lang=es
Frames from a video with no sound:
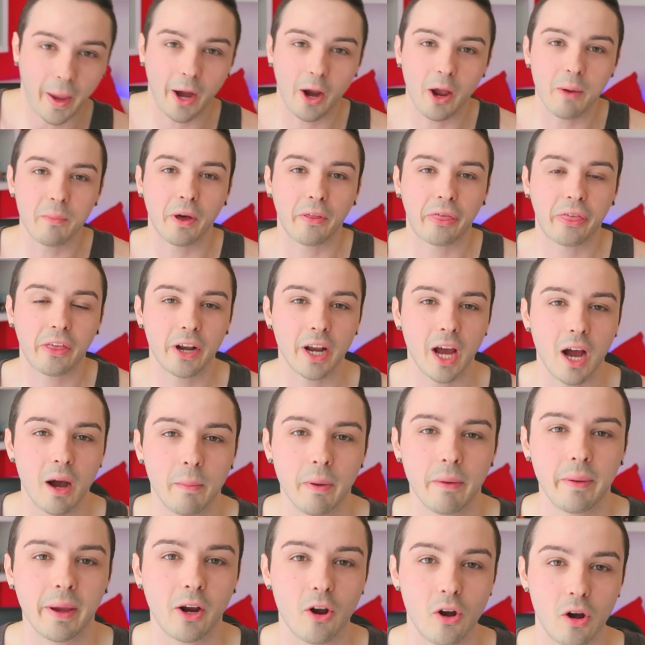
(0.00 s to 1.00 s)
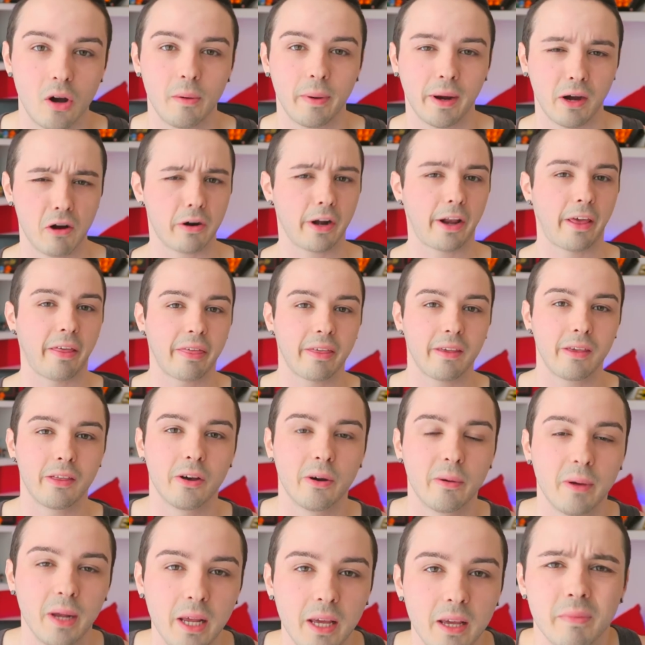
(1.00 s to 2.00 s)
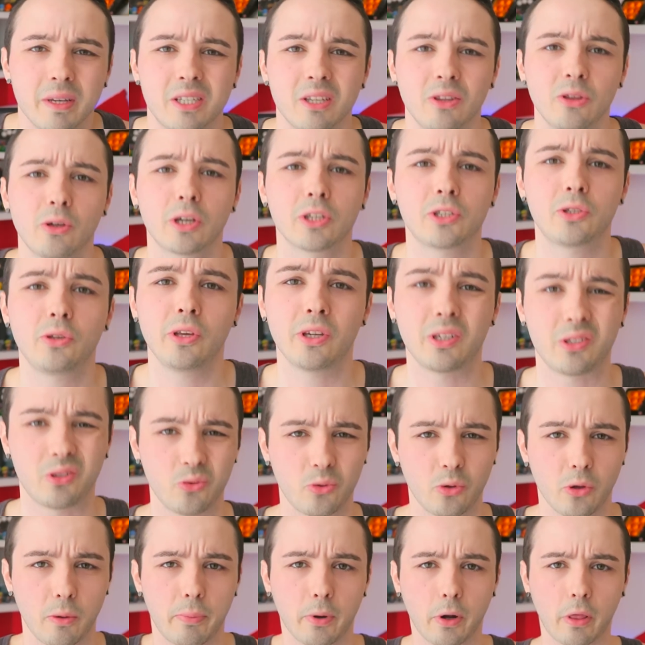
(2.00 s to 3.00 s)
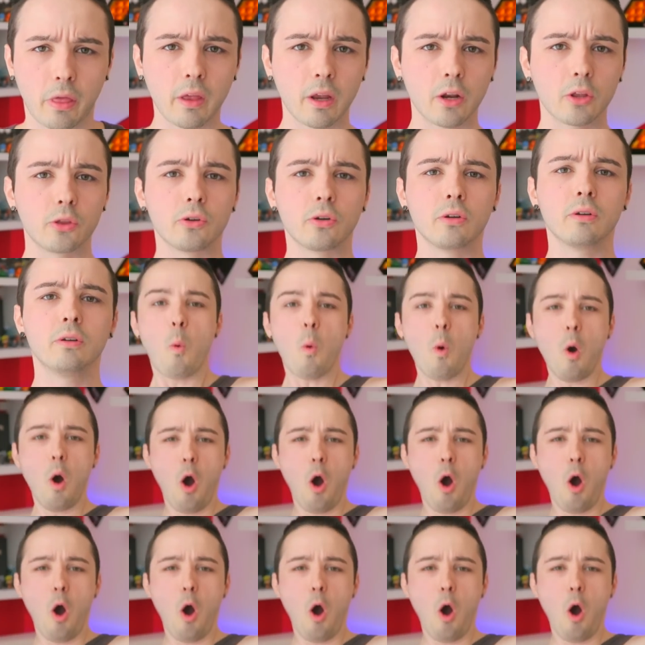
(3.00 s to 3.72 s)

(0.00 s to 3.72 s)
Vengo emocionado, me vengo, vengo crecido, ¿vale? Me siento que estoy desnudo, por cierto